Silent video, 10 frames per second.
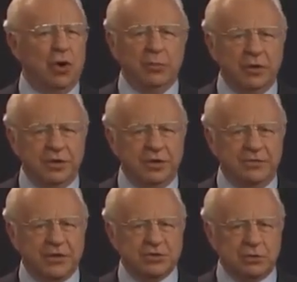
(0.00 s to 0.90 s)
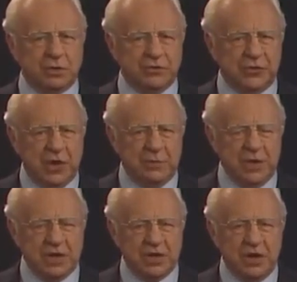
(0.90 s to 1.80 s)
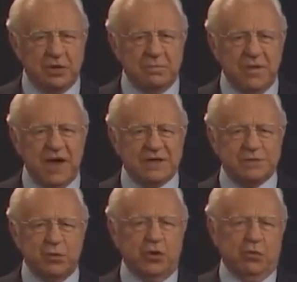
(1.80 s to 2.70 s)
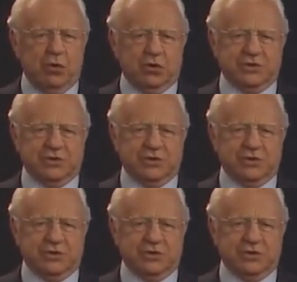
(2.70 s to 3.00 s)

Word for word: apparemment normaux devenir des tueurs en série